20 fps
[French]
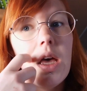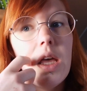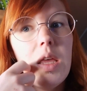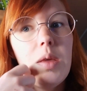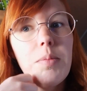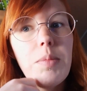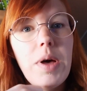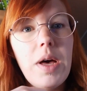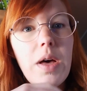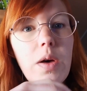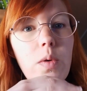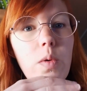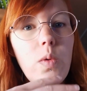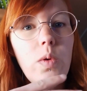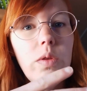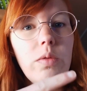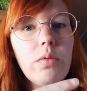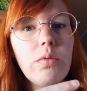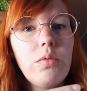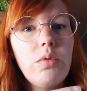Et eh ben eux,
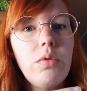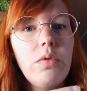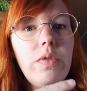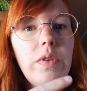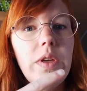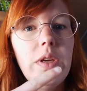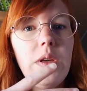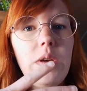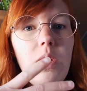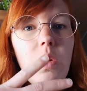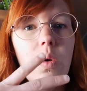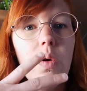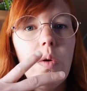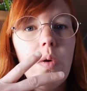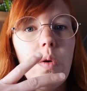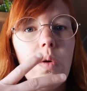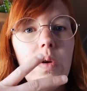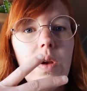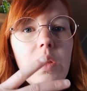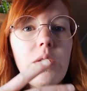ils ont trouvé
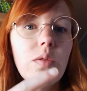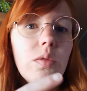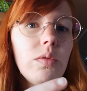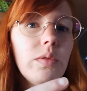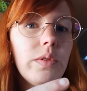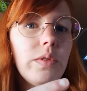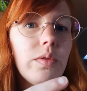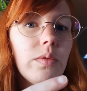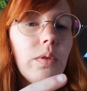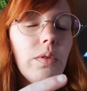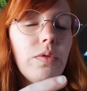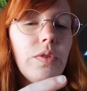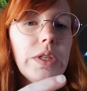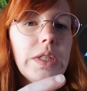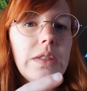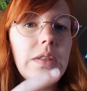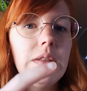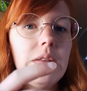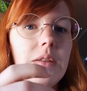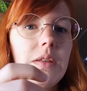euh, la solution. En
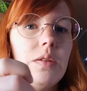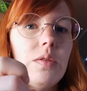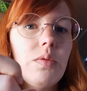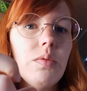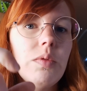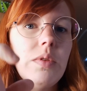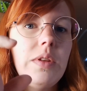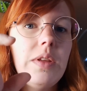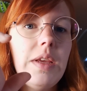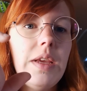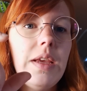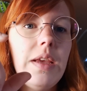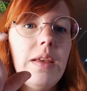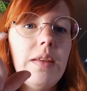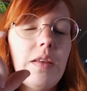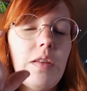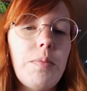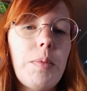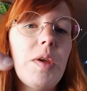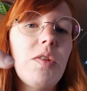fait, ce sont
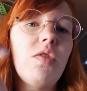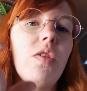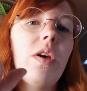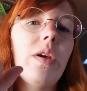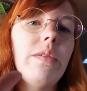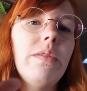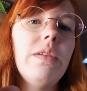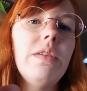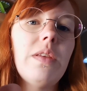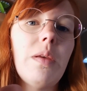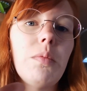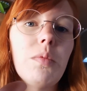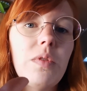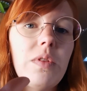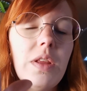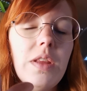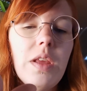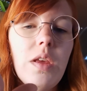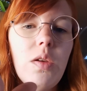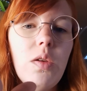des aspergeurs réutilisables. Donc
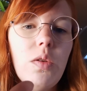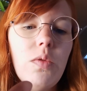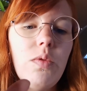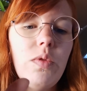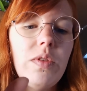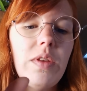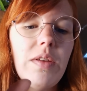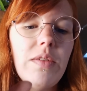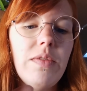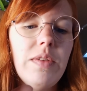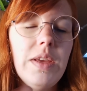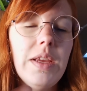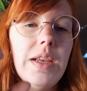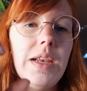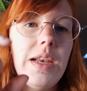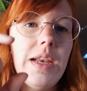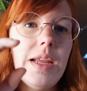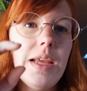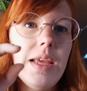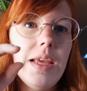c'est-à-dire que vous savez
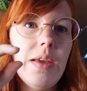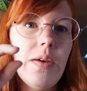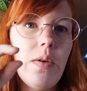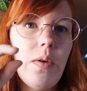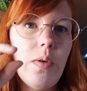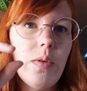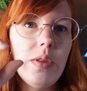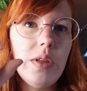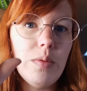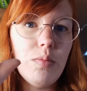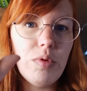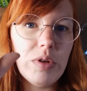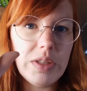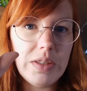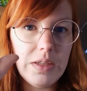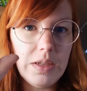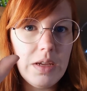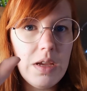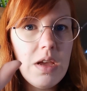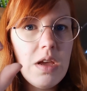les euh,
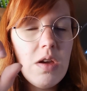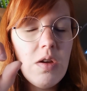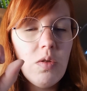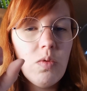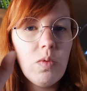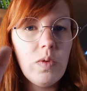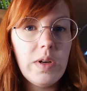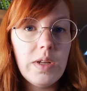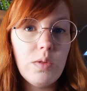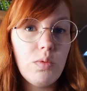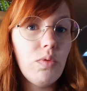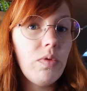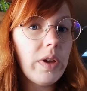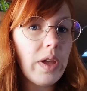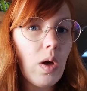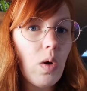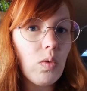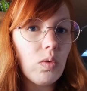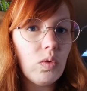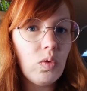déboîter, donc les
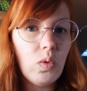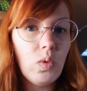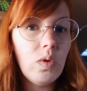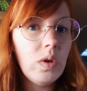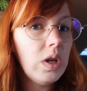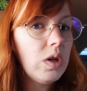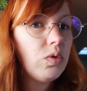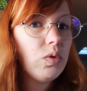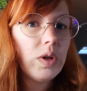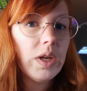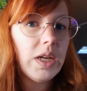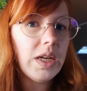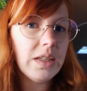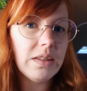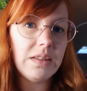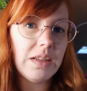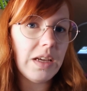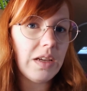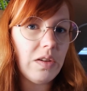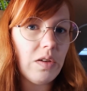ouvrir en deux, nettoyer
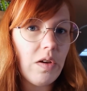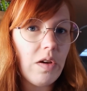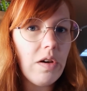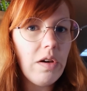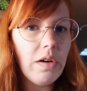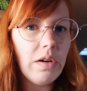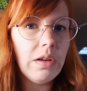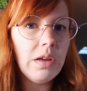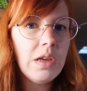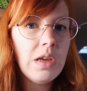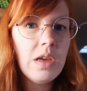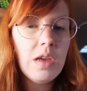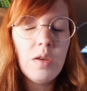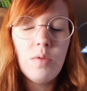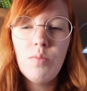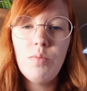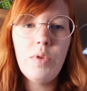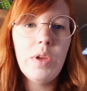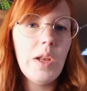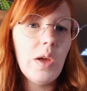l'intérieur,
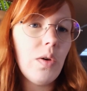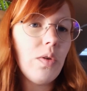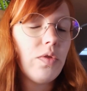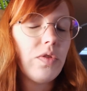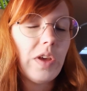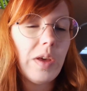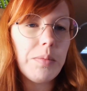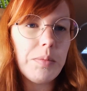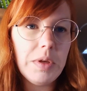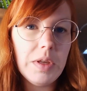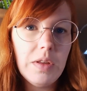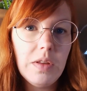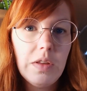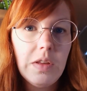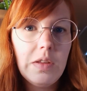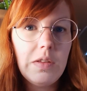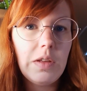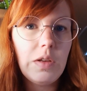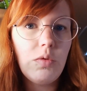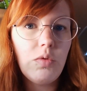puis les refermer.
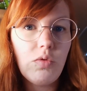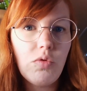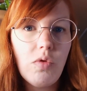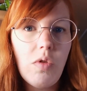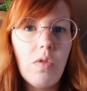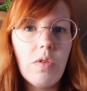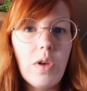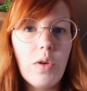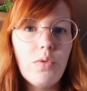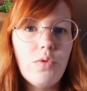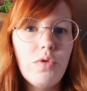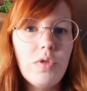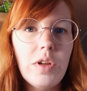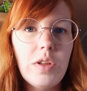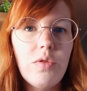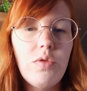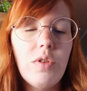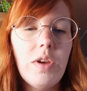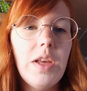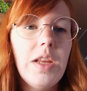Et c'est toujours en caoutchouc
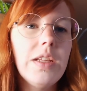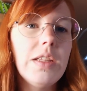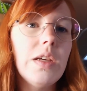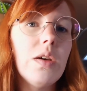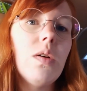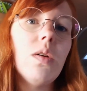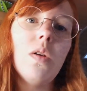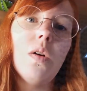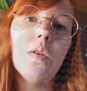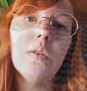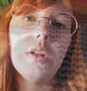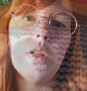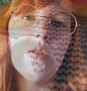naturel avec des colorants